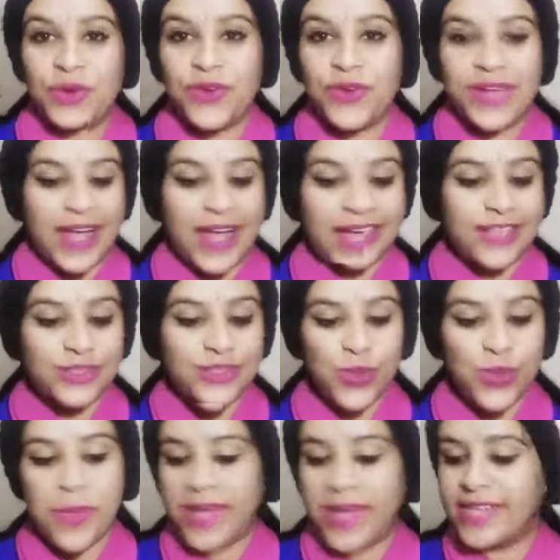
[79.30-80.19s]
और
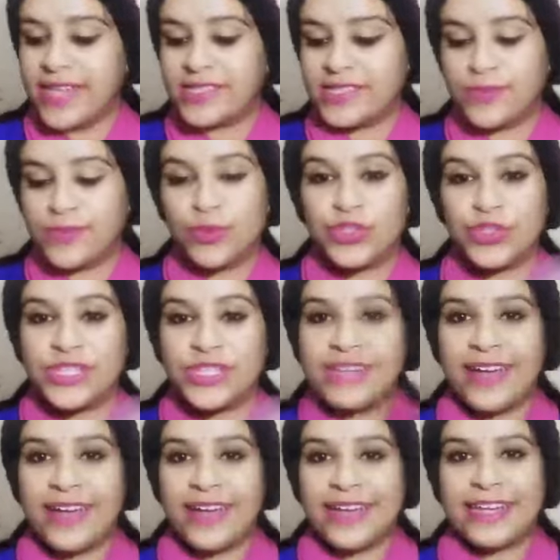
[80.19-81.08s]
आज तो मैंने सब
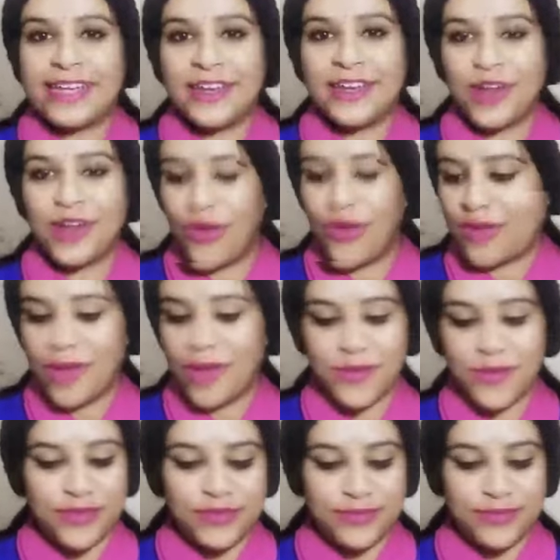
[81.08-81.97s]
कुछ निकाल के रखा
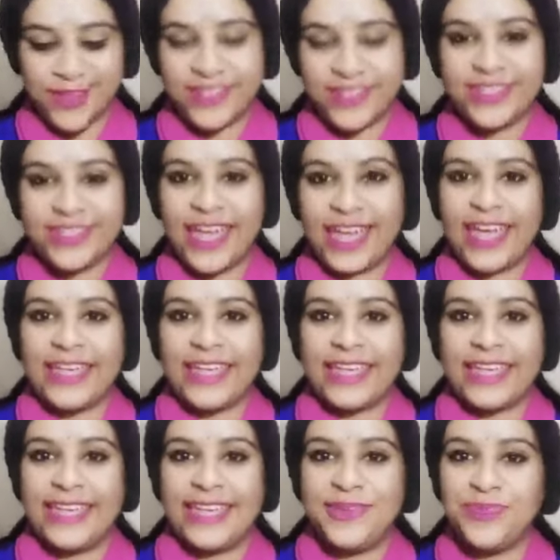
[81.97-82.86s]
हुआ है मफलर
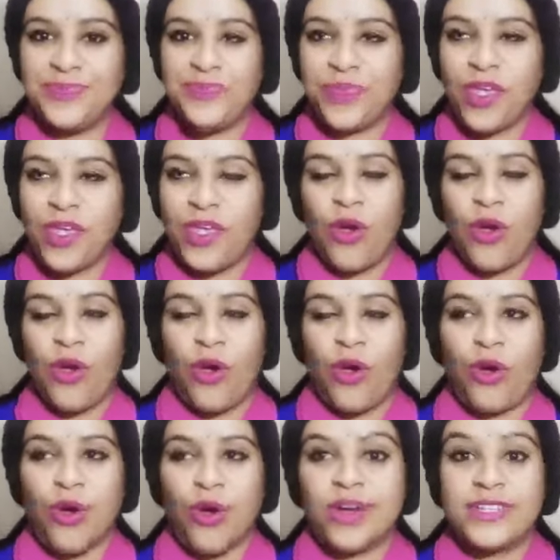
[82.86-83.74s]
हैंकिंग
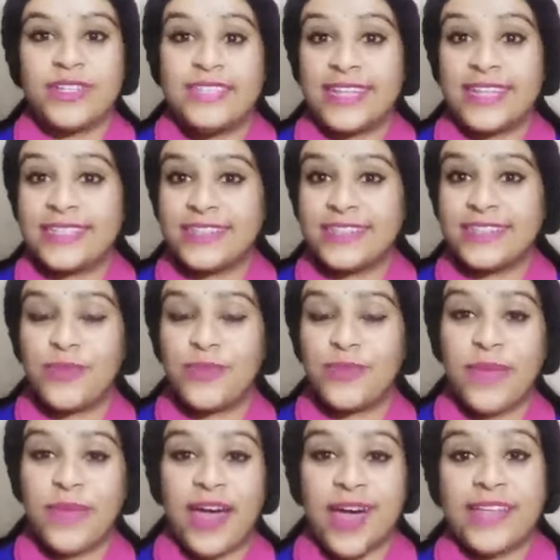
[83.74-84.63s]
और साथ ही
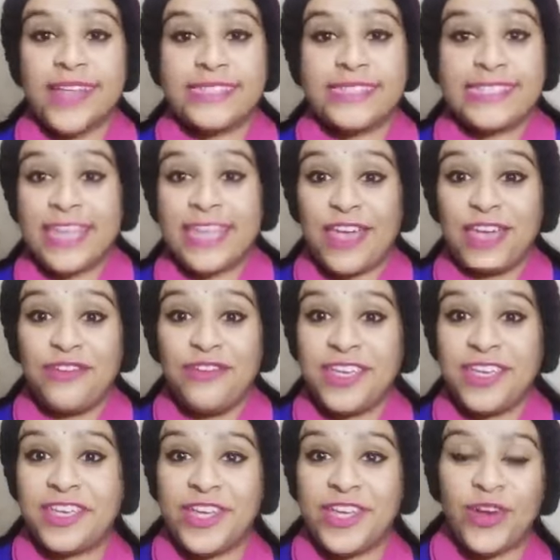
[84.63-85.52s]
साथ मैं आज लाइव
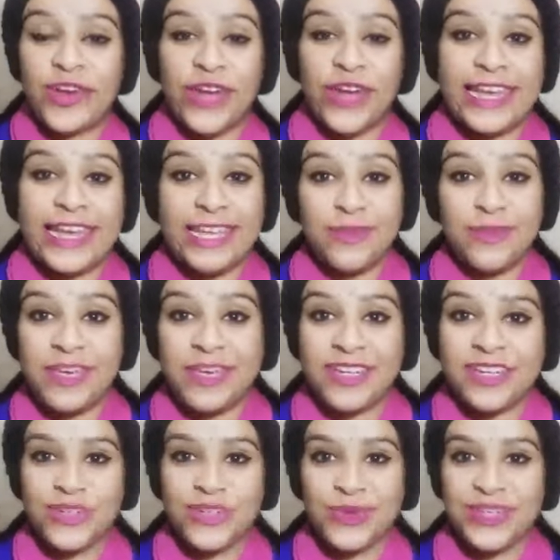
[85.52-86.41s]
हेयर ऑयलिंग भी
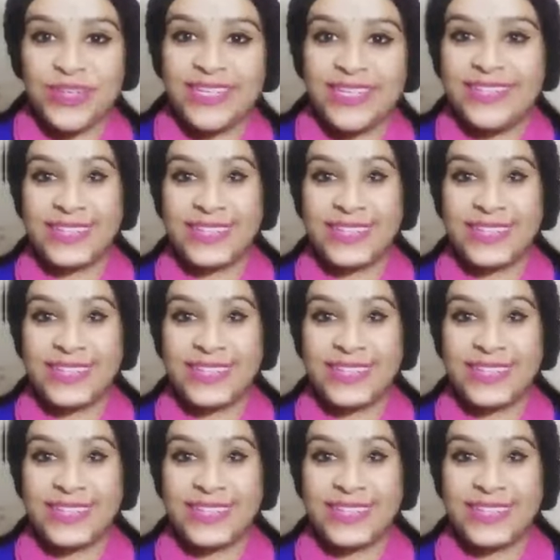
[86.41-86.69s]
करूँगी